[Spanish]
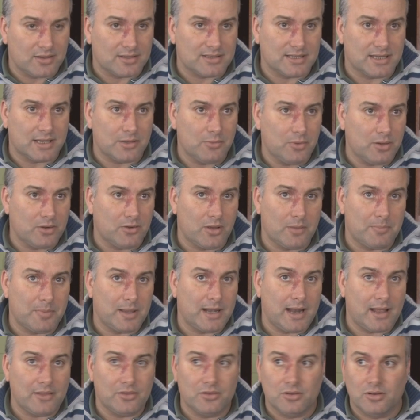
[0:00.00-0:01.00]
Así que bueno,
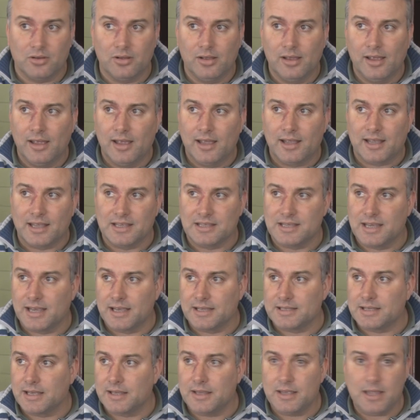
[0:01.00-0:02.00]
esperando que
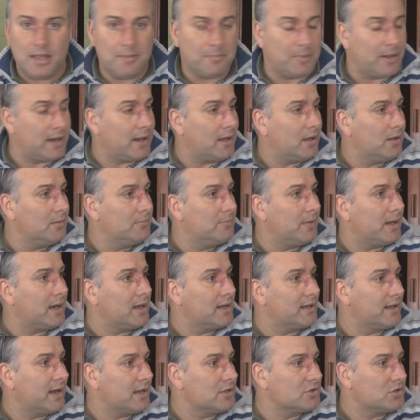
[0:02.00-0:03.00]
llegue ese día para, para
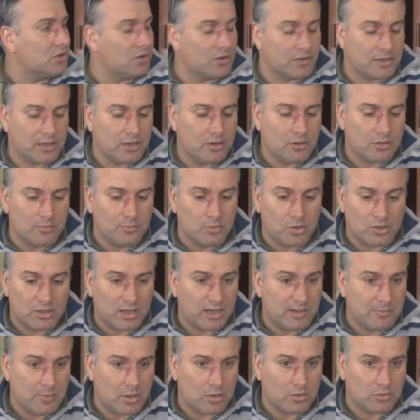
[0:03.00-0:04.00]
el gran sorteo, como lo
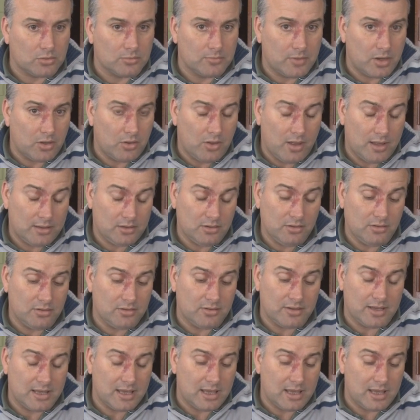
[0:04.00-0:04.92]
tenemos acostumbrados a todos.